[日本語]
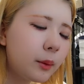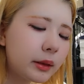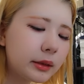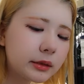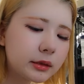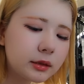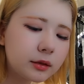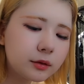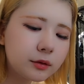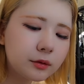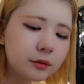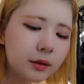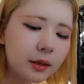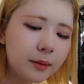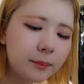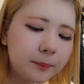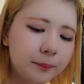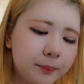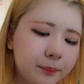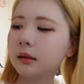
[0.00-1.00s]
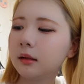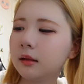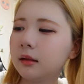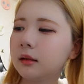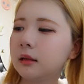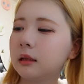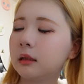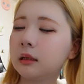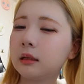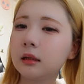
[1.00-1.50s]
わらせるので
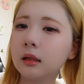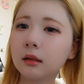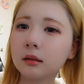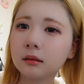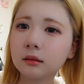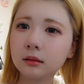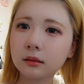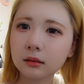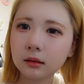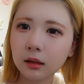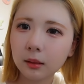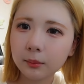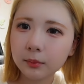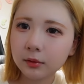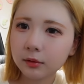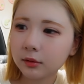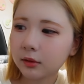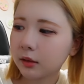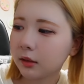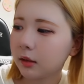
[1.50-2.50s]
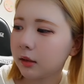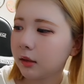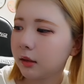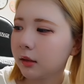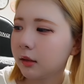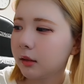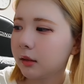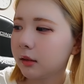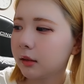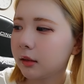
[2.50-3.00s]
一旦髪の毛
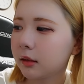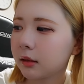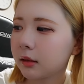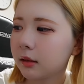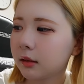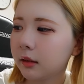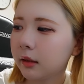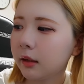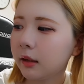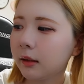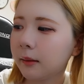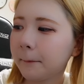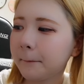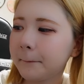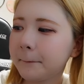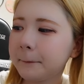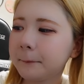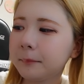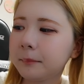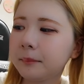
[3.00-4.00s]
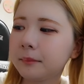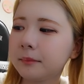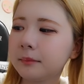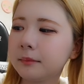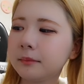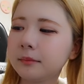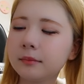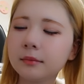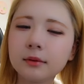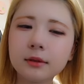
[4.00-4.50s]
やって
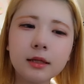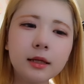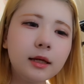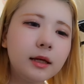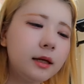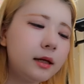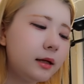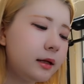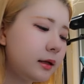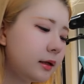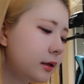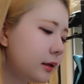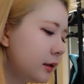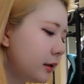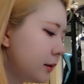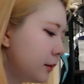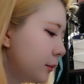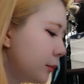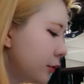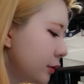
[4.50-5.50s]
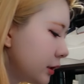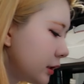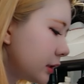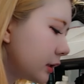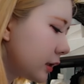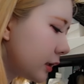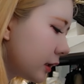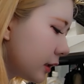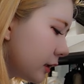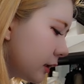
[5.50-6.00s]
で文
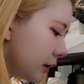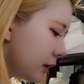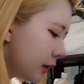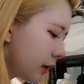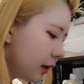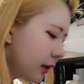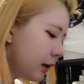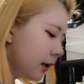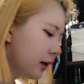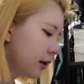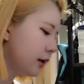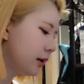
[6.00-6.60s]
字書いて